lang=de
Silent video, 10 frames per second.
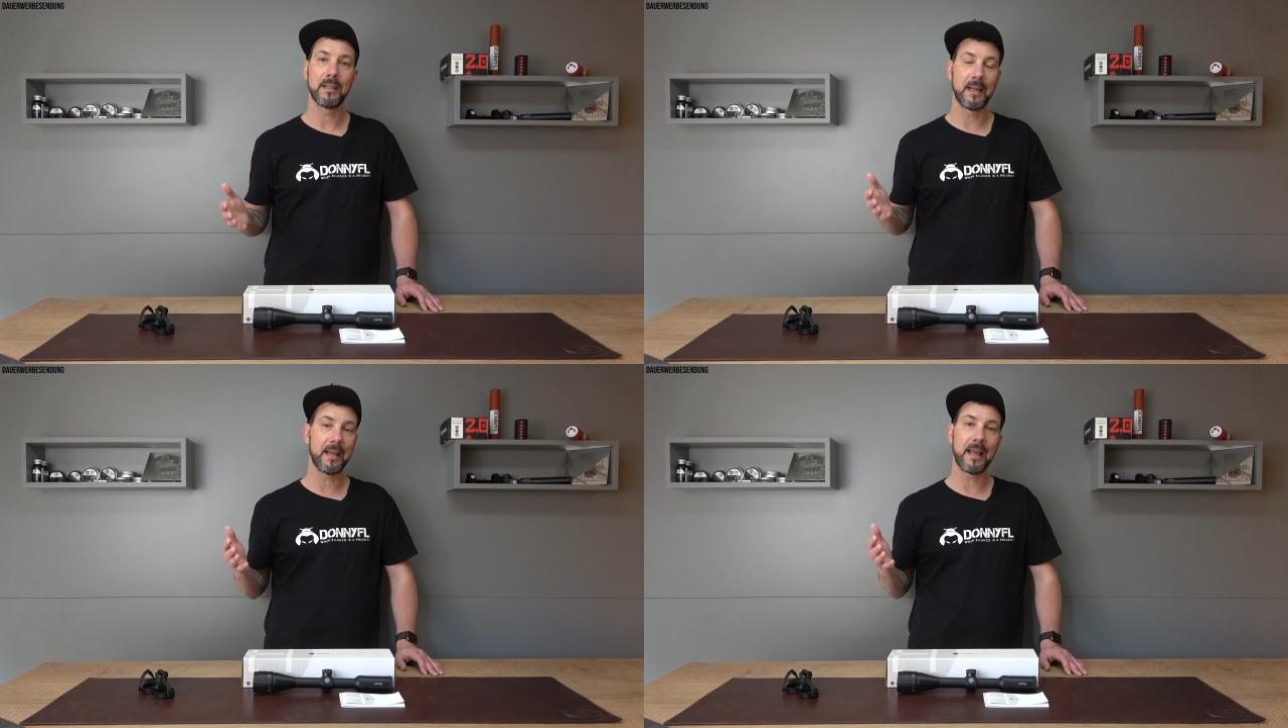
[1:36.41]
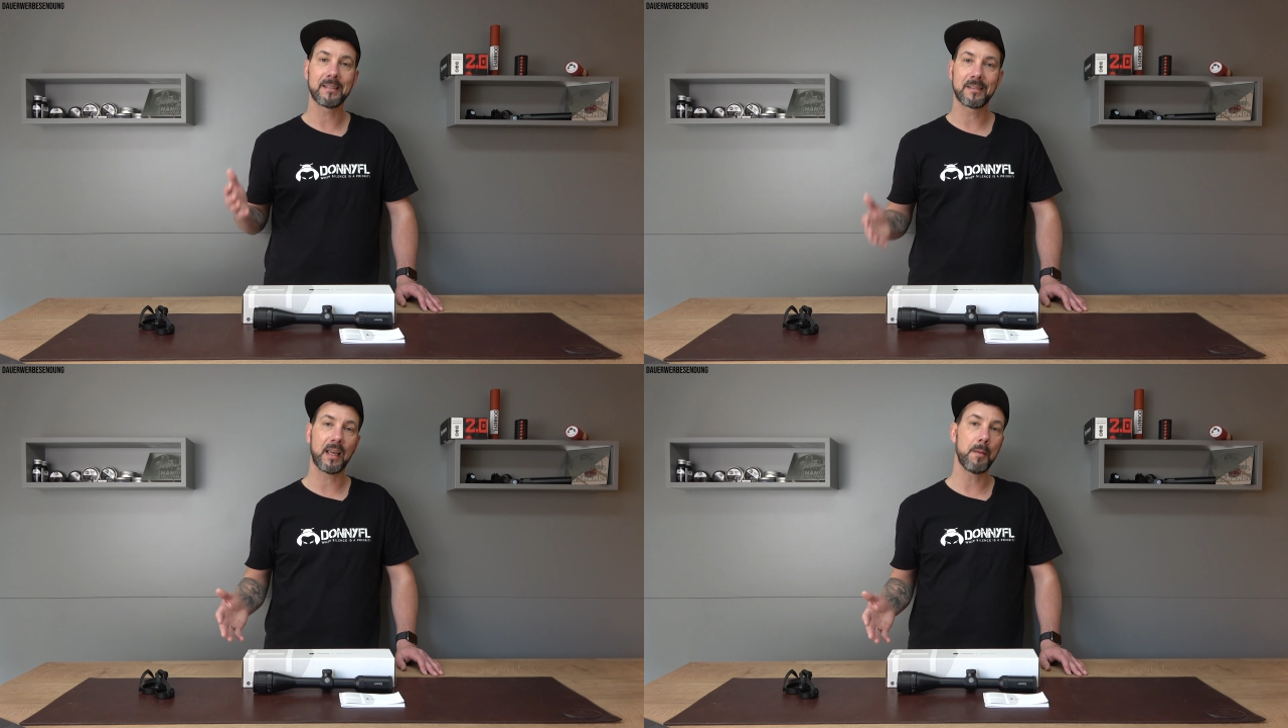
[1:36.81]
eine
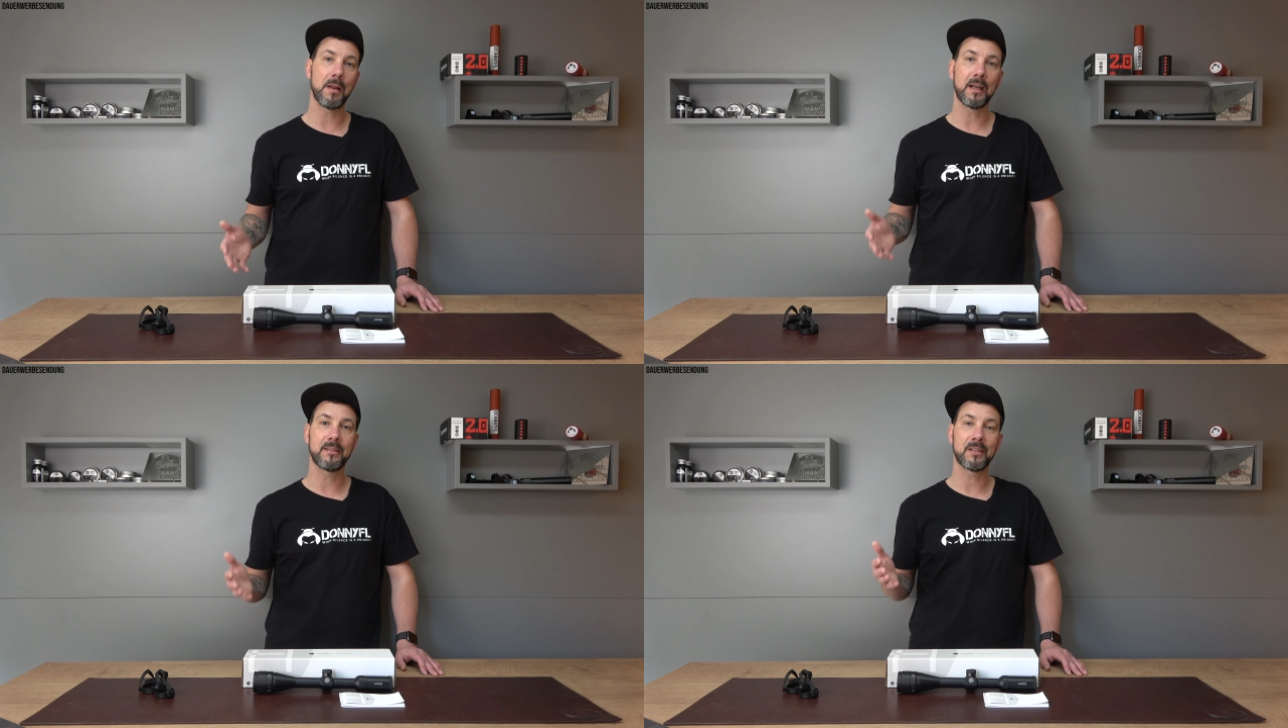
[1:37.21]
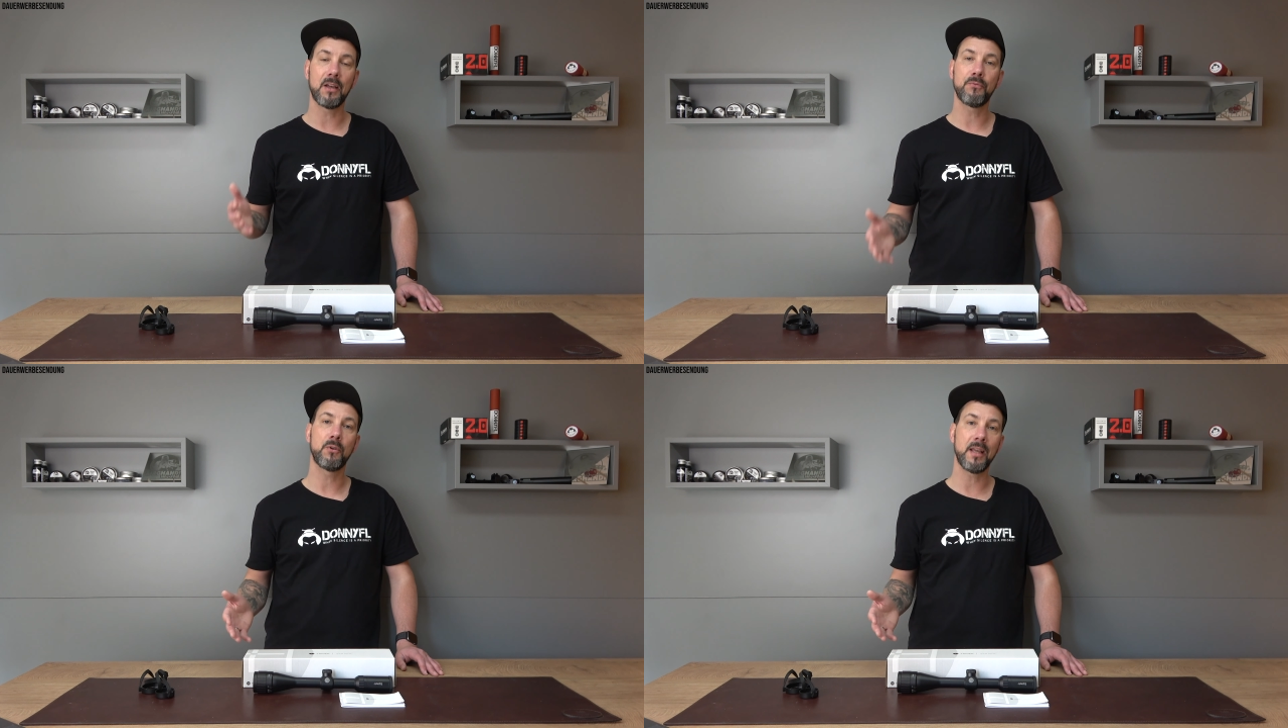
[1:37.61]
extrem lange
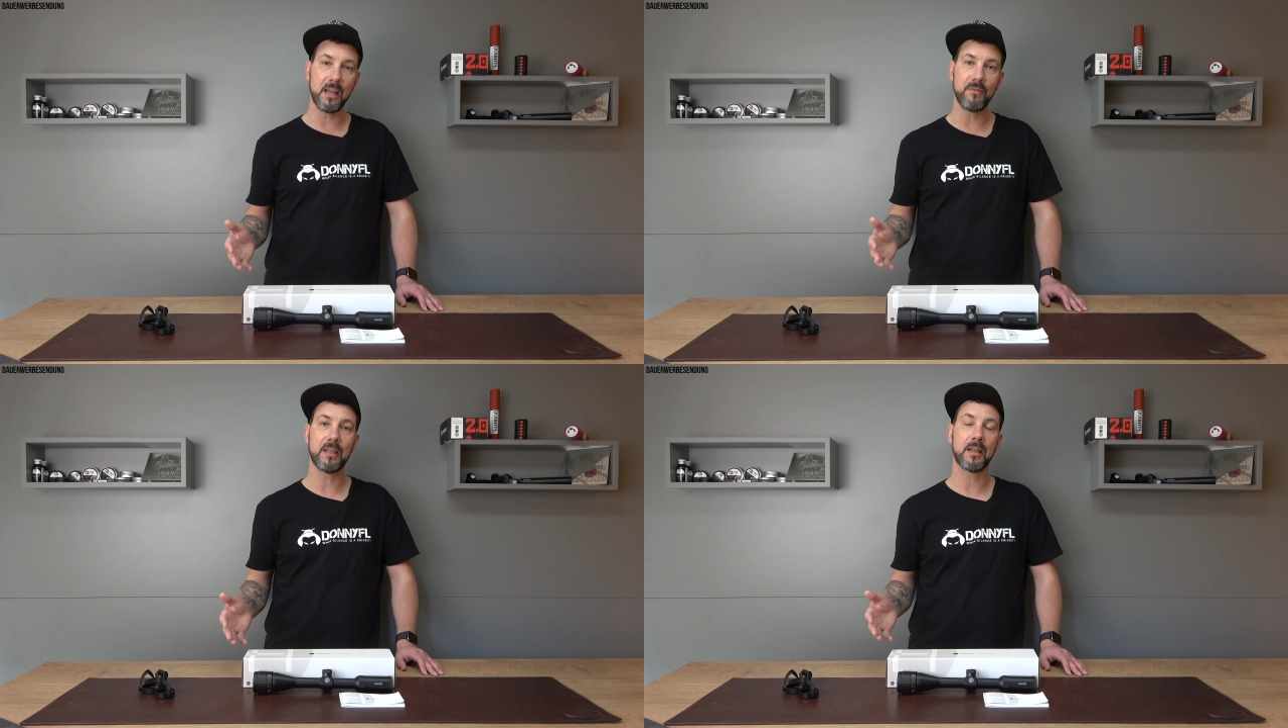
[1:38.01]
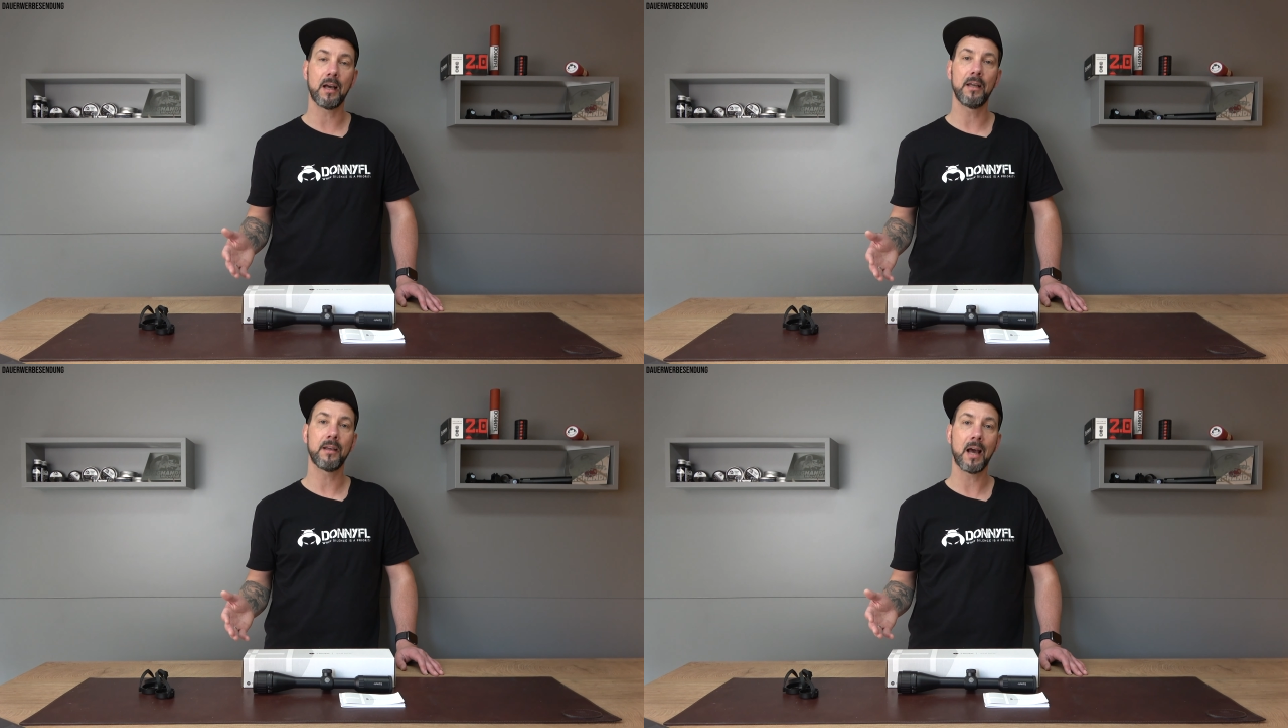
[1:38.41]
Zeit, für die
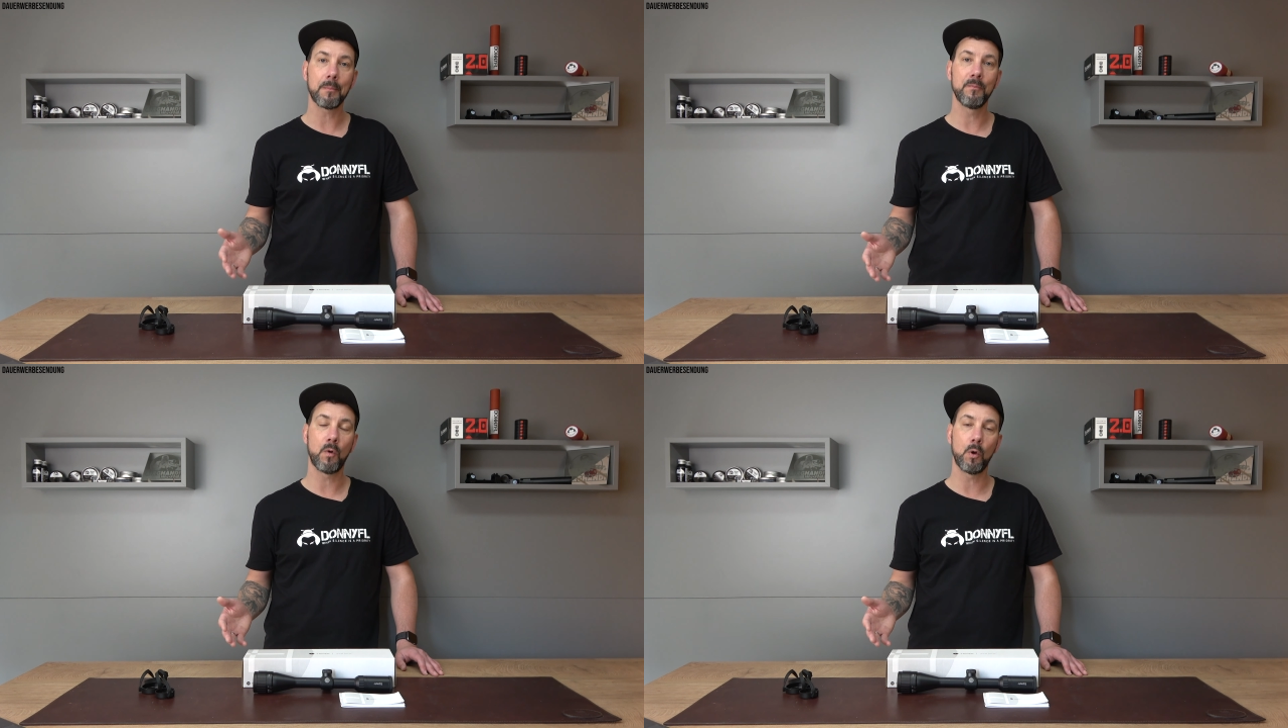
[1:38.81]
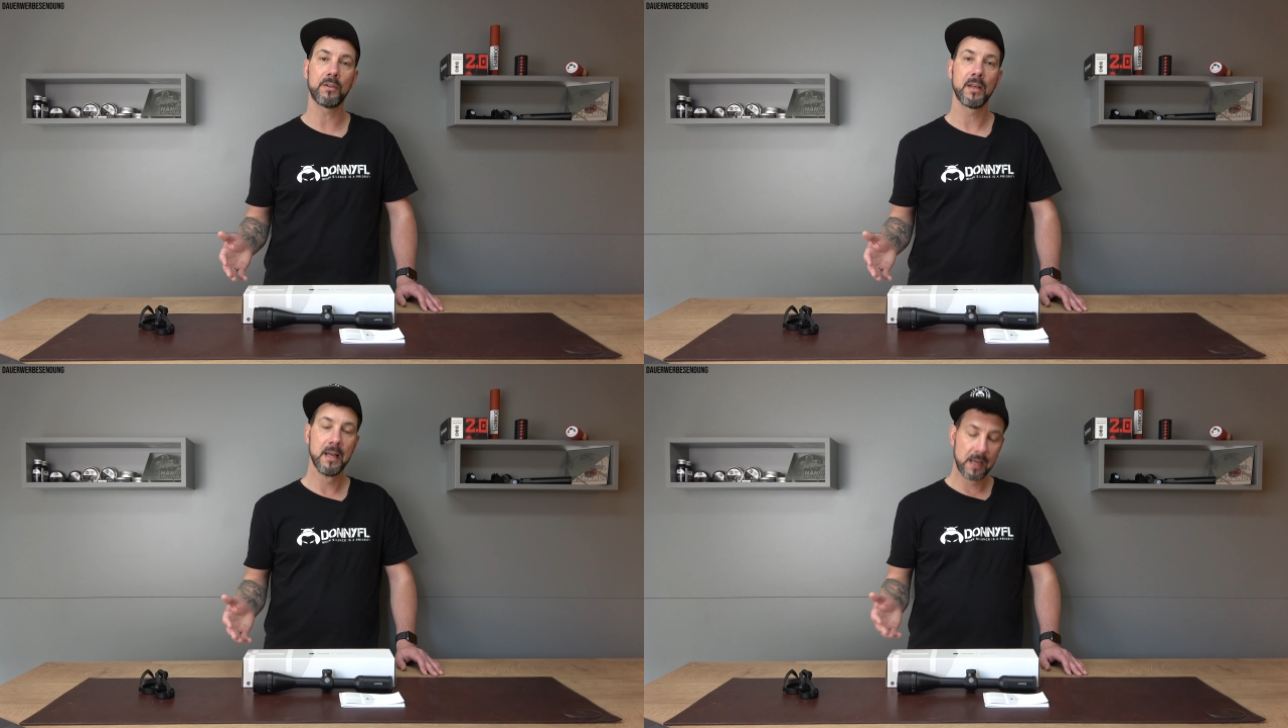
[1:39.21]
Ewigkeit haben wollt,